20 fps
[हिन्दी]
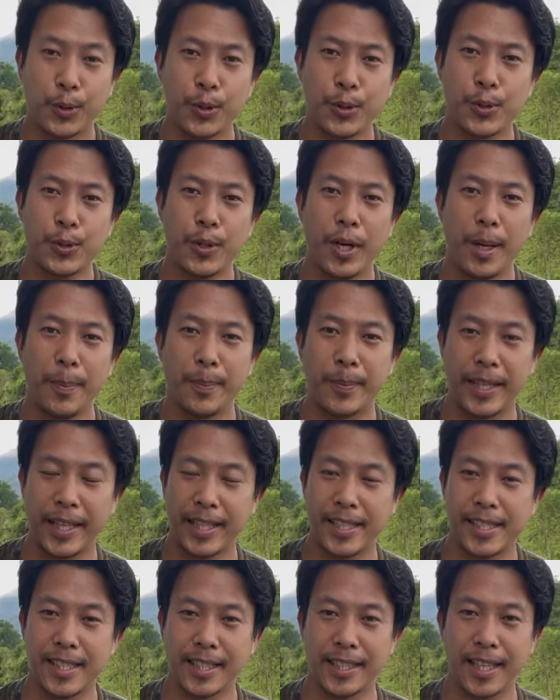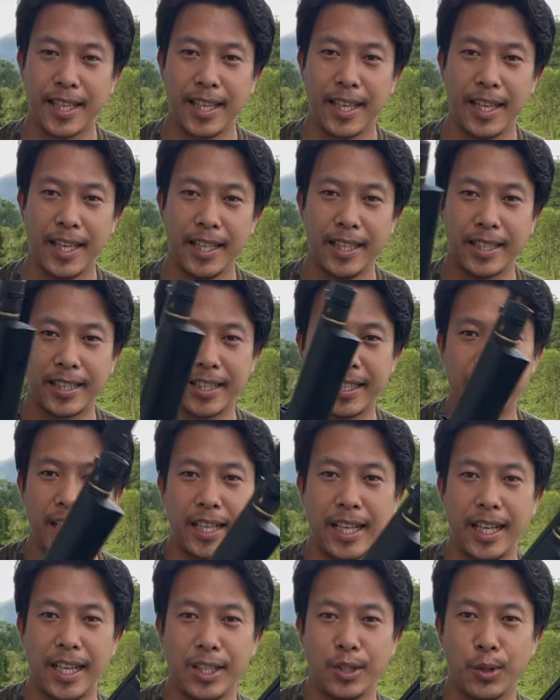so, दोस्तों आप देख सकते हैं ये
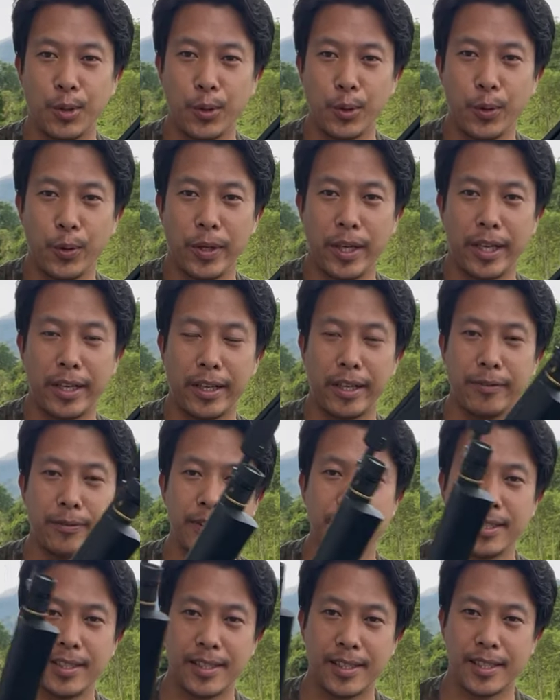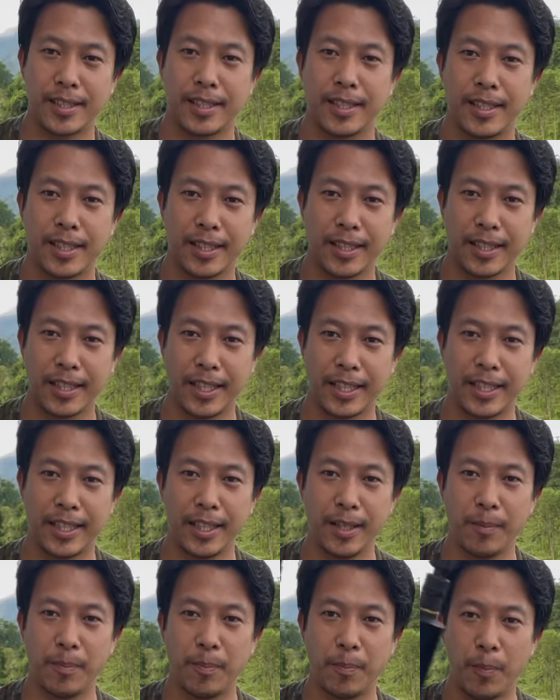रहा दोनों एयर राइफल्स
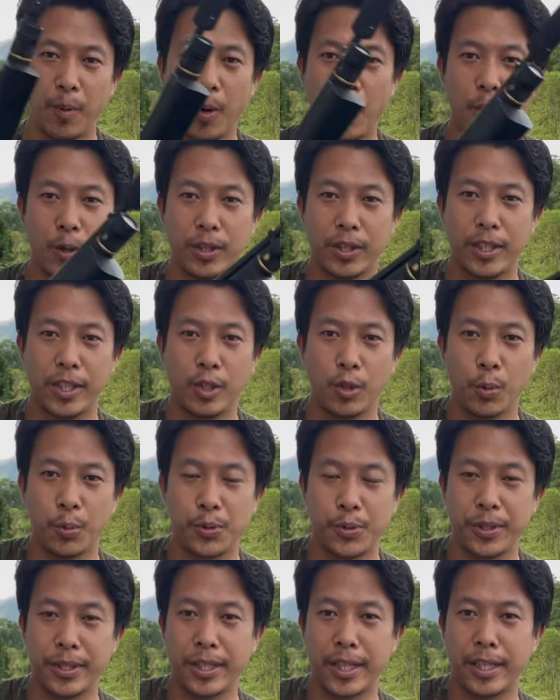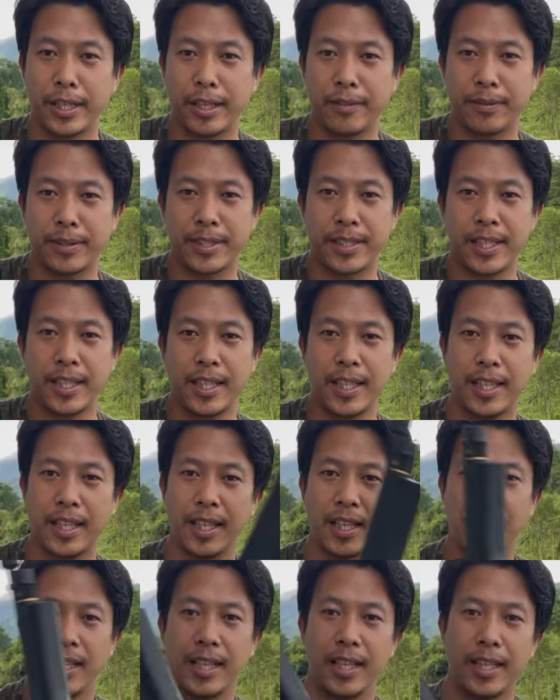देखिए बहुत ही खूबसूरत एयर राइफल्स है
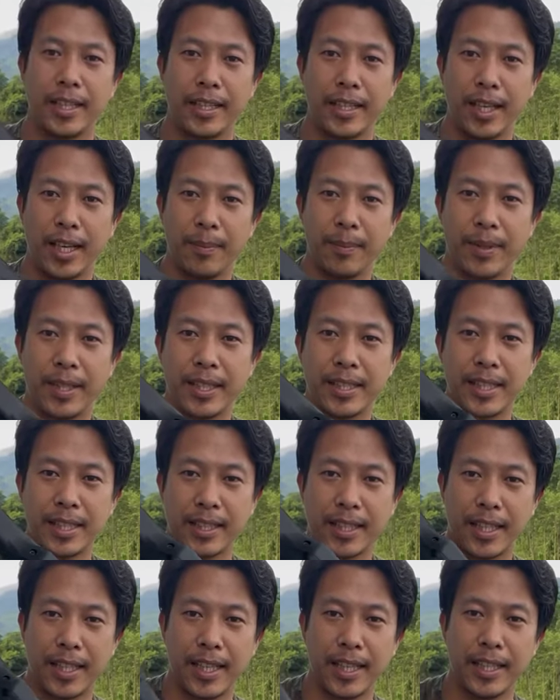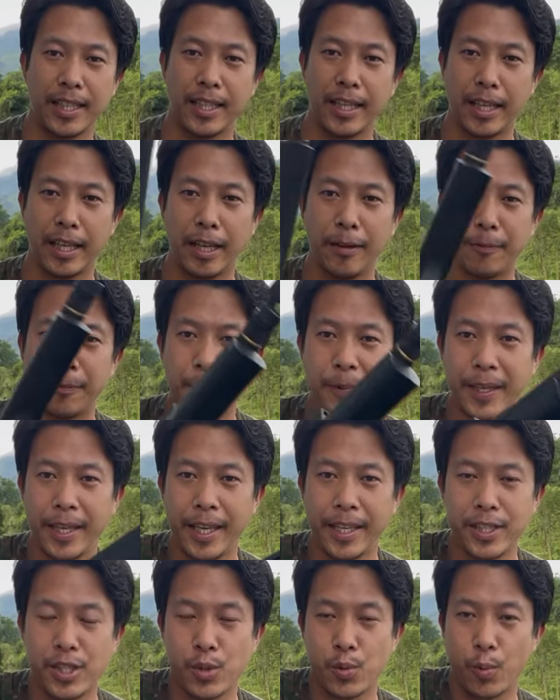ये आप देख सकते हैं ये है पी
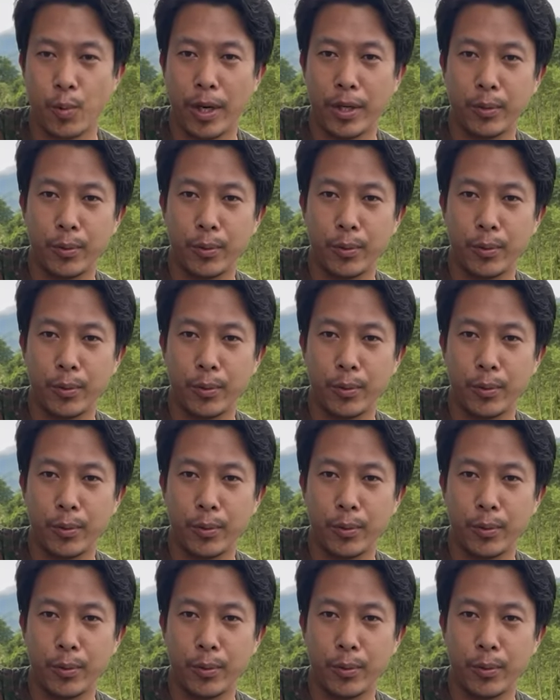एक्स